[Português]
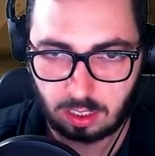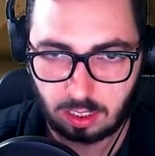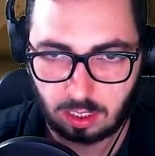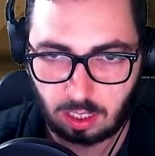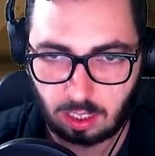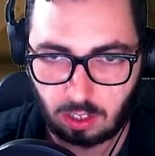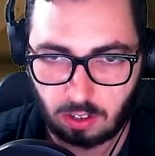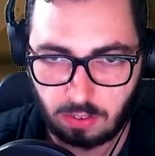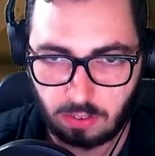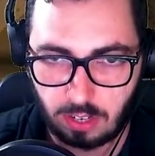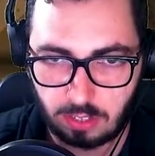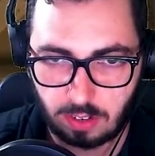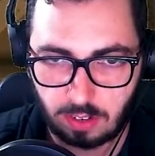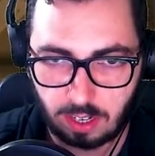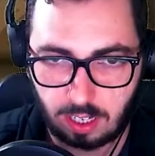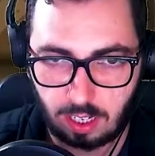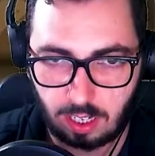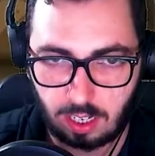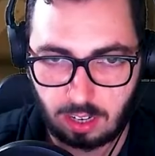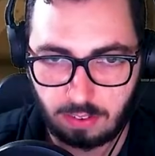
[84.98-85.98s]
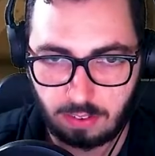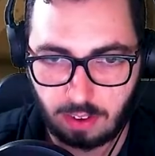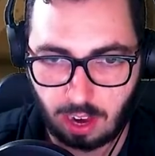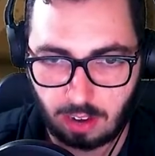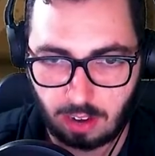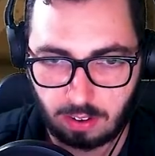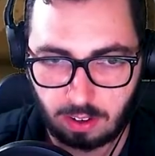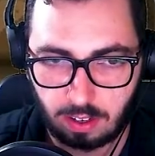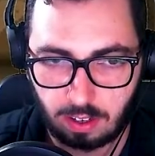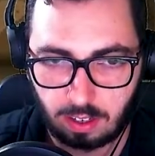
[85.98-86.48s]
O que eu faço com aquilo ali,
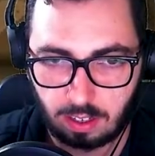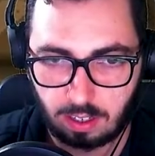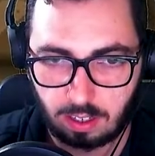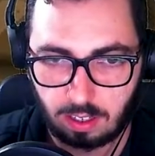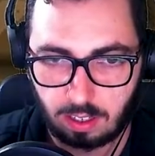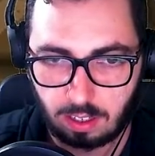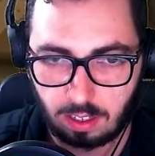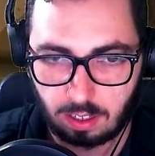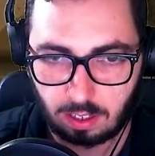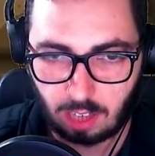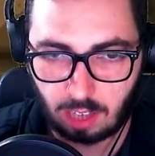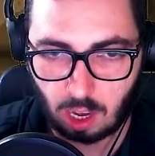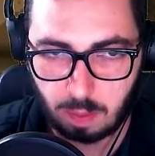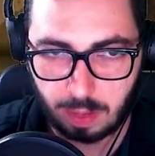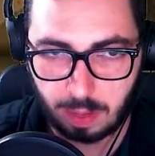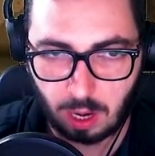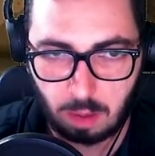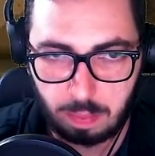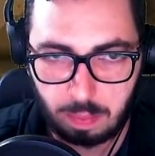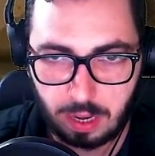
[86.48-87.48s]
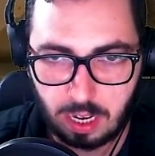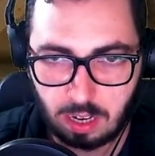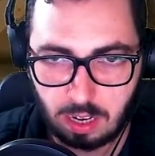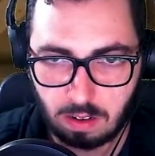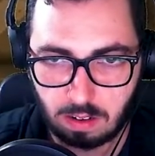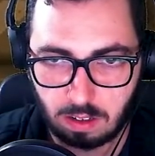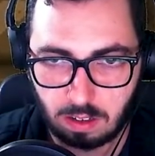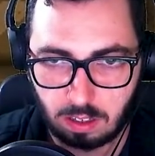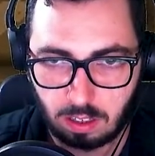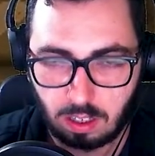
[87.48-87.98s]
velho? Quero pegar o
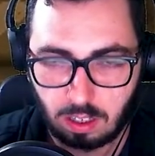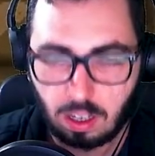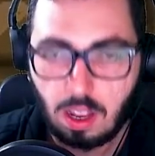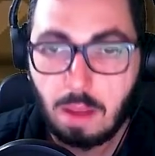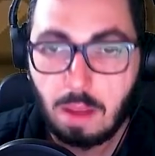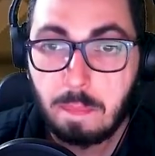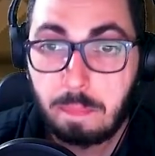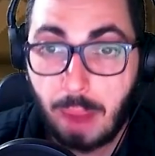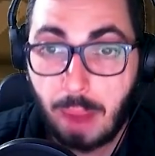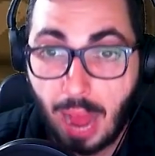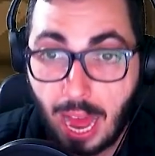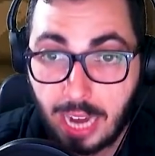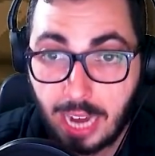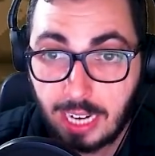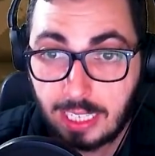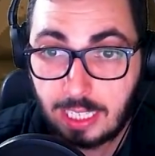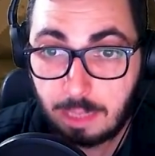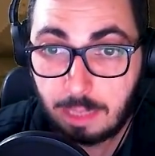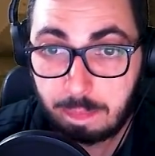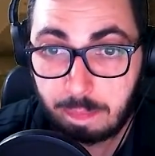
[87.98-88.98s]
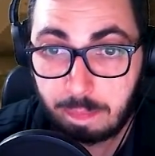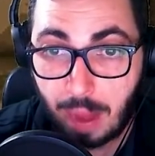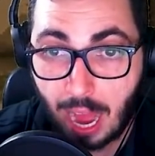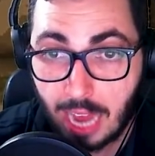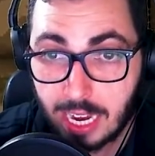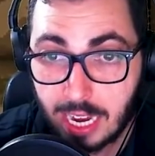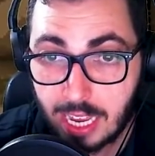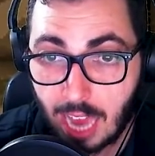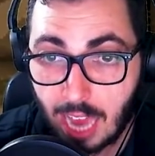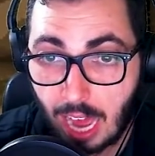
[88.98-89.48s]
paninho. Para de
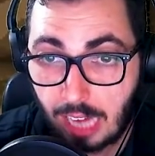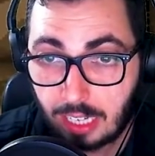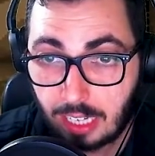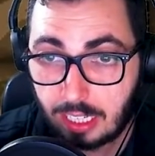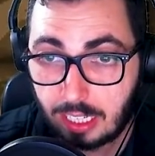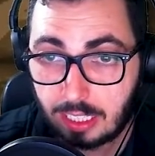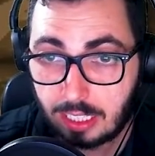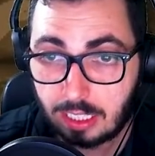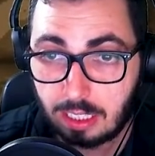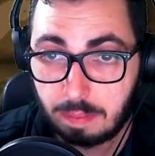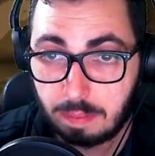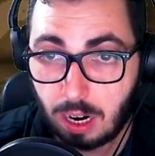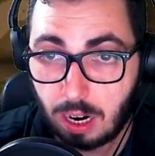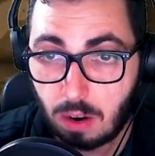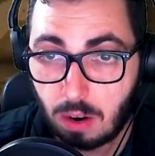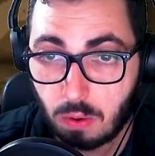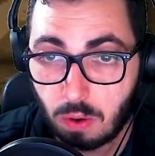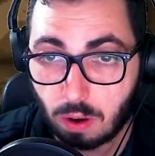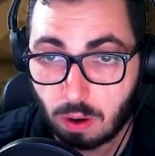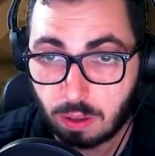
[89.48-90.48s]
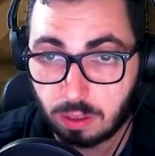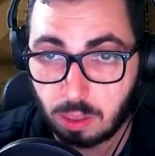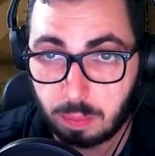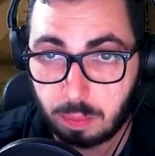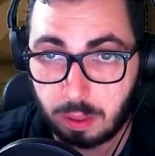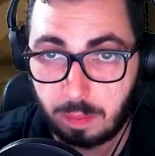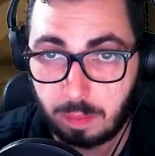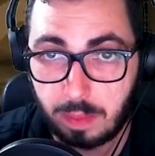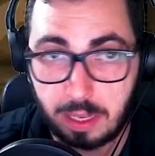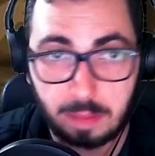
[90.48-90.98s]
parir aranha, irmão! Qual que é o teu
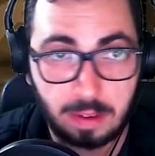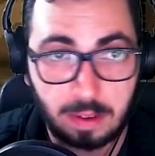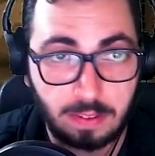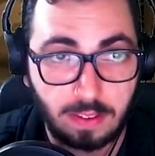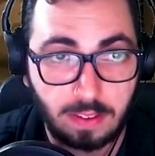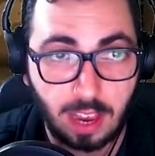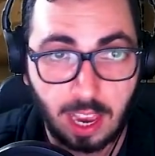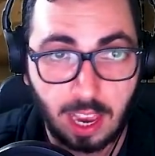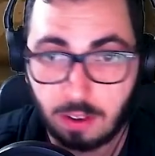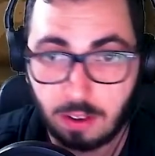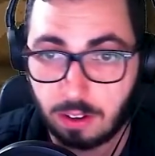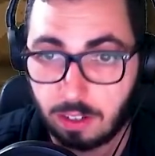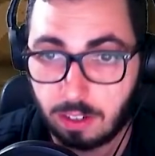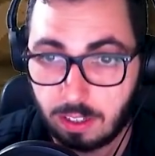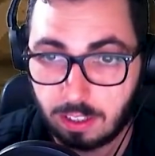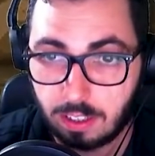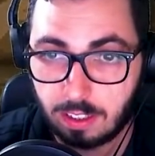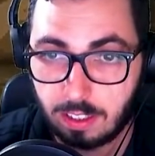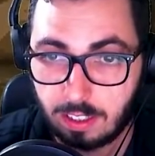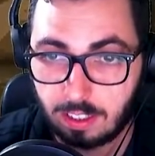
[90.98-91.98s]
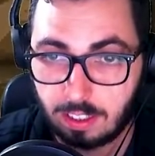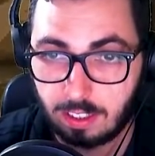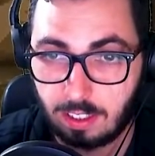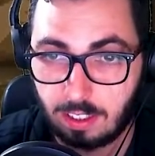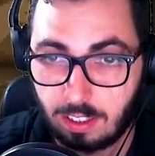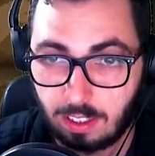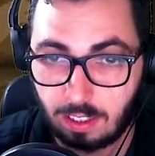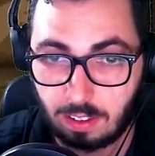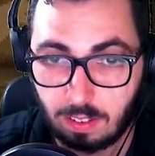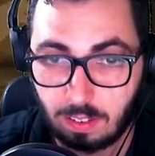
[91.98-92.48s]
problema, velho?
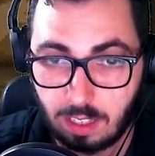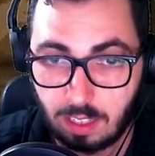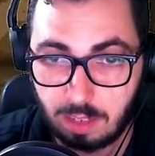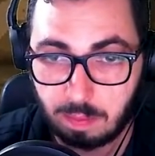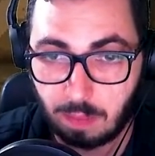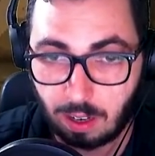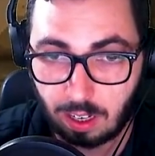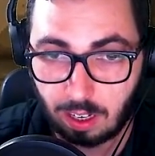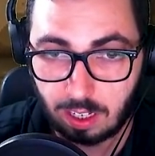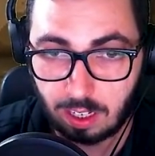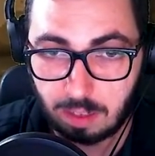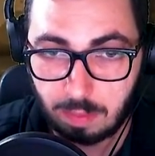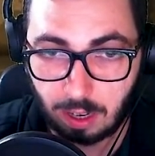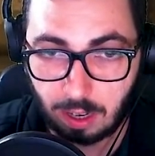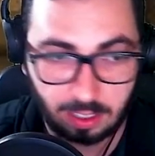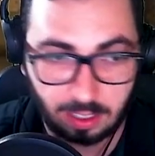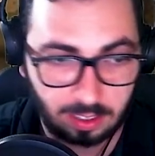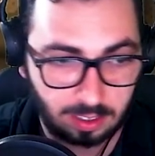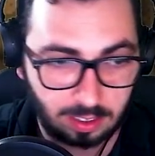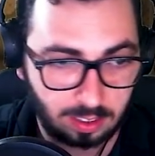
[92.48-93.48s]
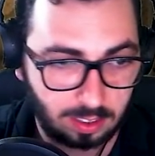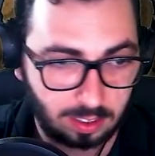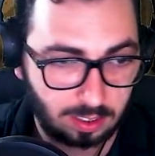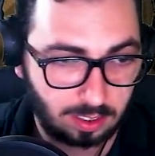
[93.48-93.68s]
Holy moly, boys.